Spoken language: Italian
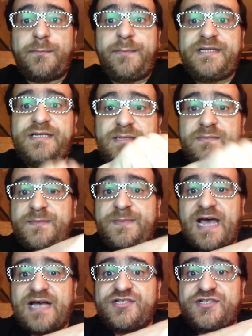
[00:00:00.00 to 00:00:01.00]
mettete mi
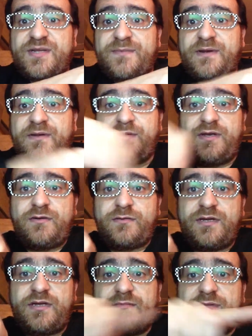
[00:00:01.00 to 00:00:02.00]
piace sempre qui o
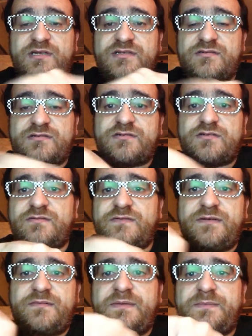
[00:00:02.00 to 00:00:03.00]
qui, non, mi, non so
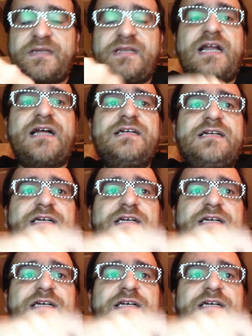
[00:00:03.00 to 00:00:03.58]
dove mi prenderà,